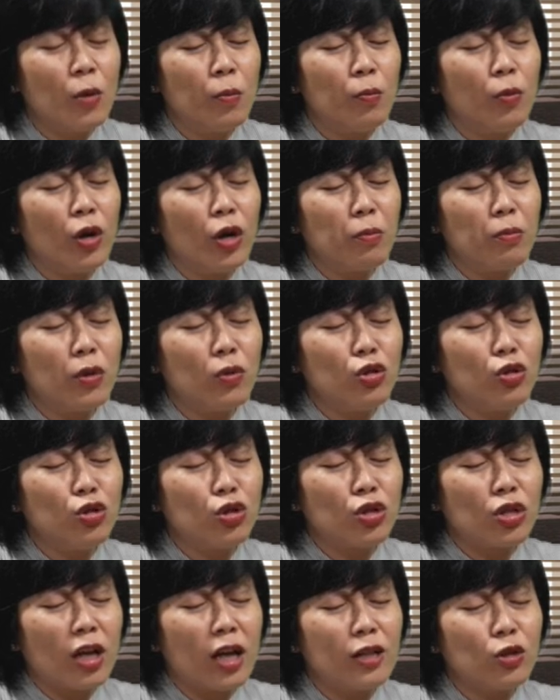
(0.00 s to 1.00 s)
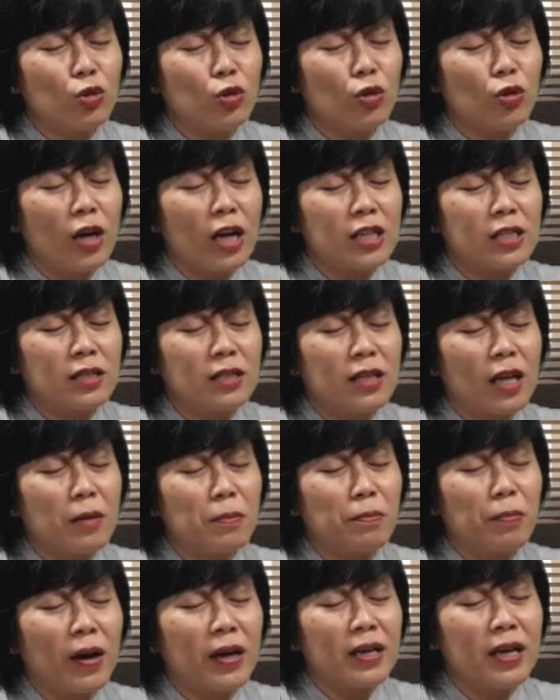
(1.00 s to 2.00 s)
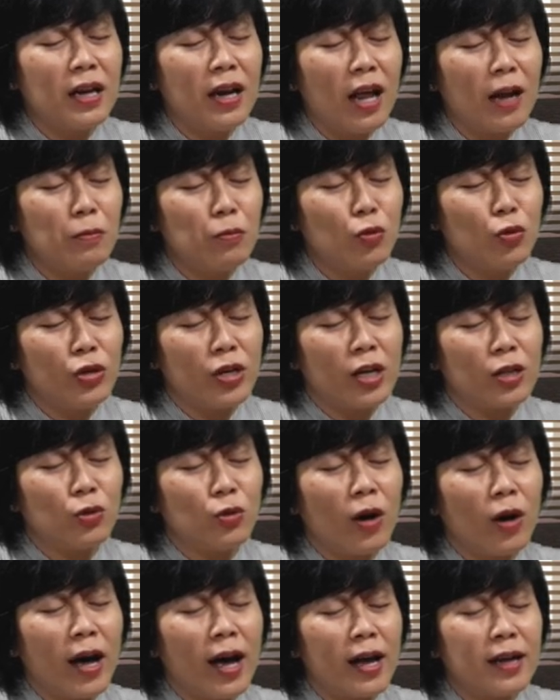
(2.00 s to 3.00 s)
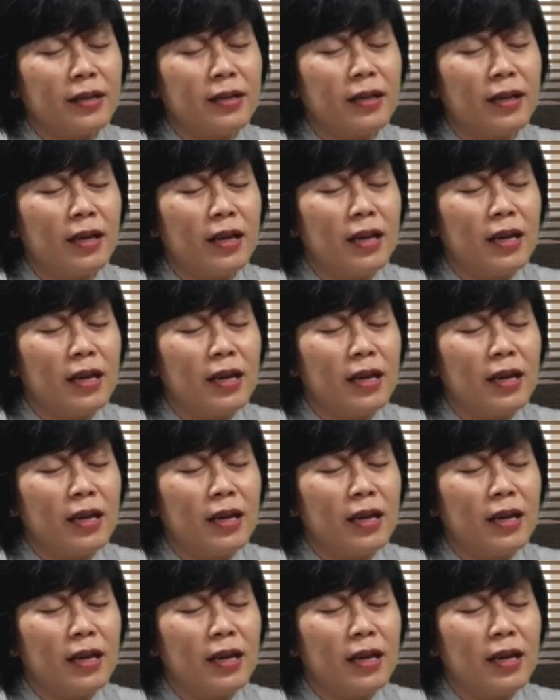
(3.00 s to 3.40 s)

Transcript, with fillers: boleh mewujudkan tugas dan panggilanmu ya Tuhan,